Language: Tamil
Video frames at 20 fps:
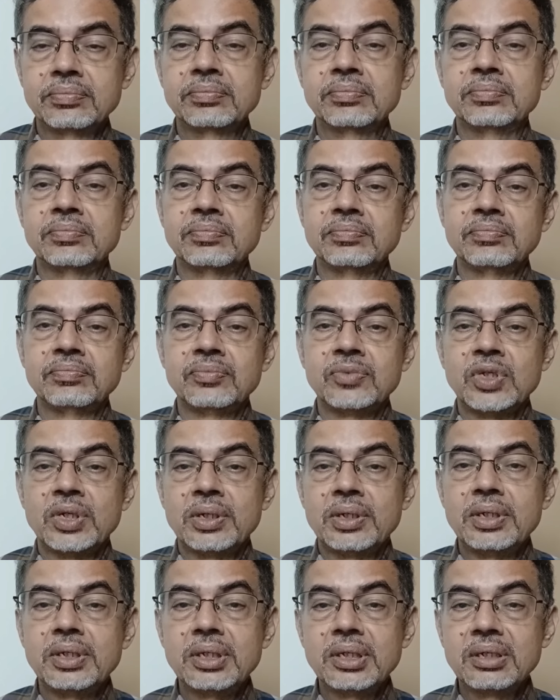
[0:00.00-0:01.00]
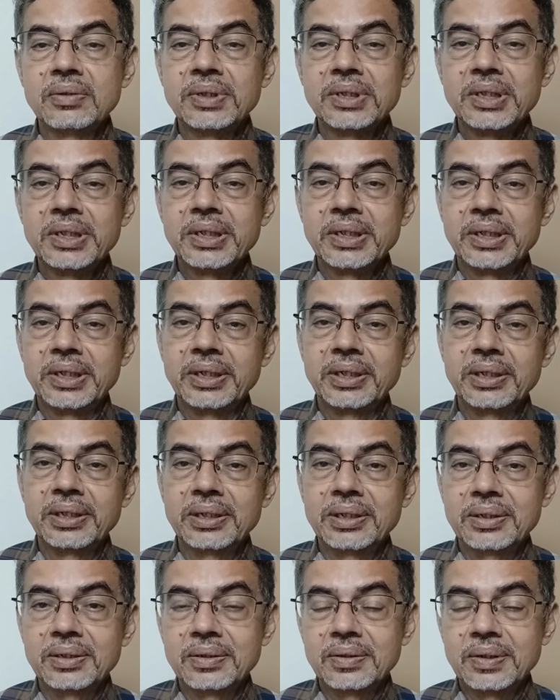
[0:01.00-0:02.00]
ம் இதில் வந்து
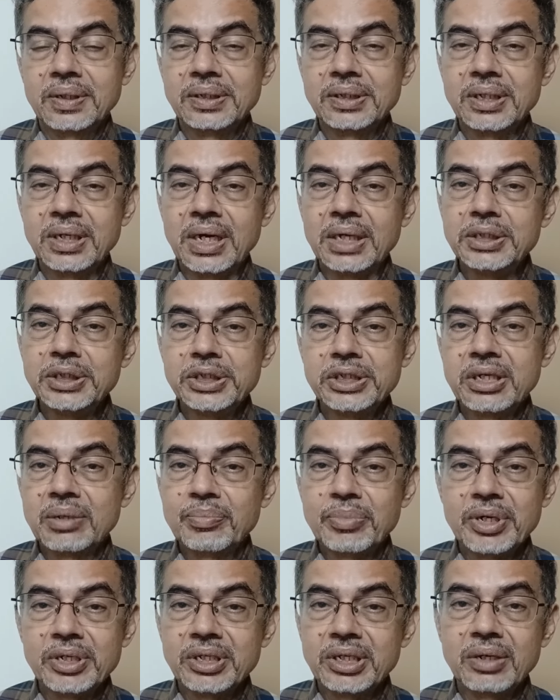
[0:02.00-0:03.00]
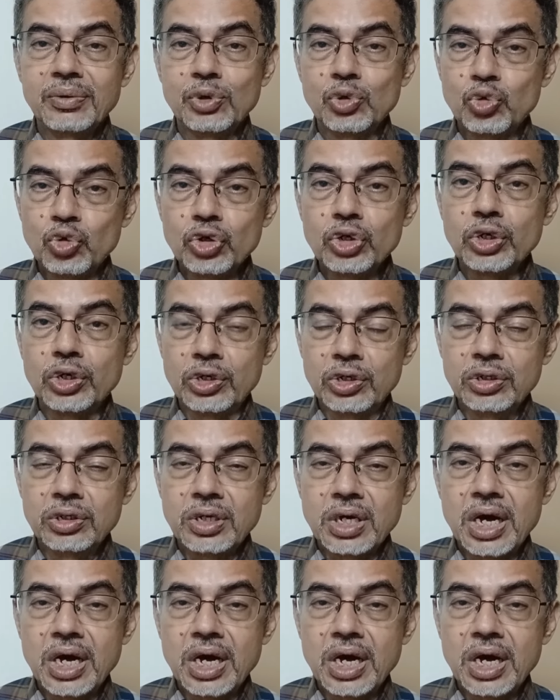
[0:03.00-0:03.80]
அந்த அஞ்சு நம்பர் தான் அவர் கொடுக்கணும்